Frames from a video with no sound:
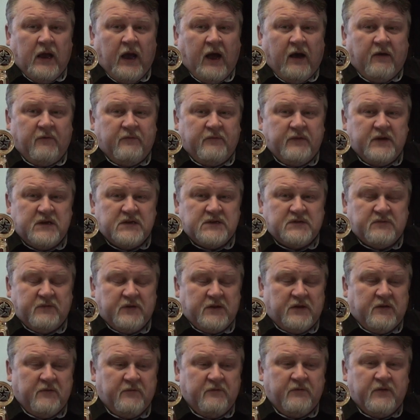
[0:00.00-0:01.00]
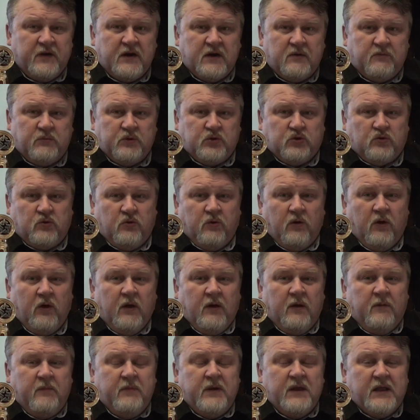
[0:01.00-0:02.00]
а вызвать выработку
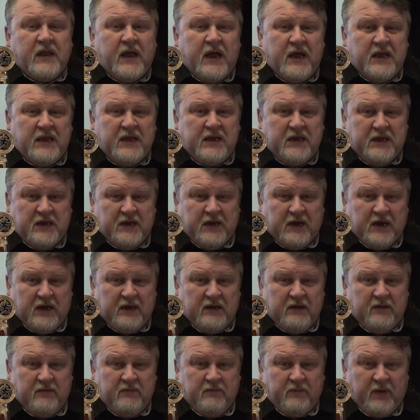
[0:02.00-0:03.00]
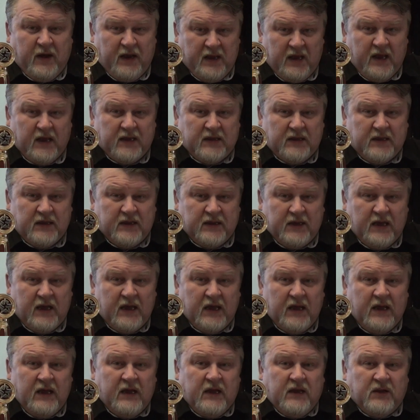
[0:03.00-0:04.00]
меланина. Понятно,
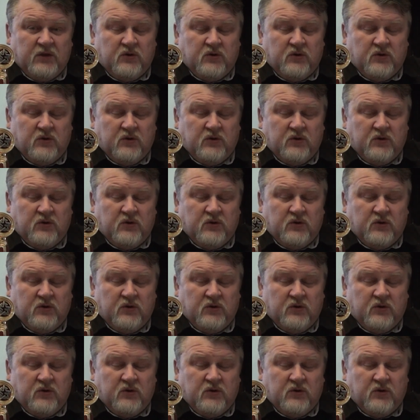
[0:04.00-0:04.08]
да?